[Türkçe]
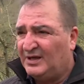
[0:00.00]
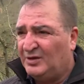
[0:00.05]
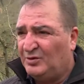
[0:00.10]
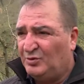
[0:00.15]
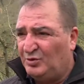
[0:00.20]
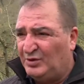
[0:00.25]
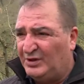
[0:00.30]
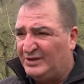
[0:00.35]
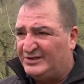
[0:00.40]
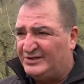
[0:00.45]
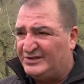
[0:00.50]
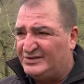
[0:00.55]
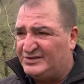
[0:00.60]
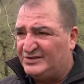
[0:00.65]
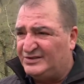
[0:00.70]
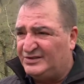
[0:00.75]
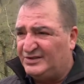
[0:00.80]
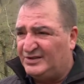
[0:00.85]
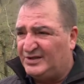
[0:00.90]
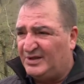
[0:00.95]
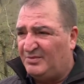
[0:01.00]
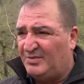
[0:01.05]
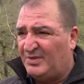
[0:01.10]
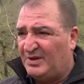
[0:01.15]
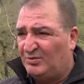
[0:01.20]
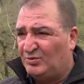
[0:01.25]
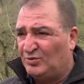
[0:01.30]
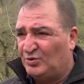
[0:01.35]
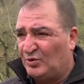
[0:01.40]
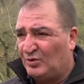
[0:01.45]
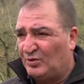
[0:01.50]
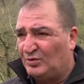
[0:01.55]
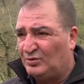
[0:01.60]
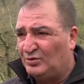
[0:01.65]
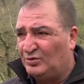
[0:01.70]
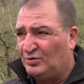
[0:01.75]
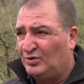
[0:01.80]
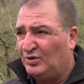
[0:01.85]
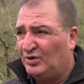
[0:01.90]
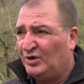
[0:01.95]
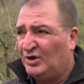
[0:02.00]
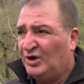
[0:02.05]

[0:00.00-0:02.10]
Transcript: üreticinin de memnun olduğu,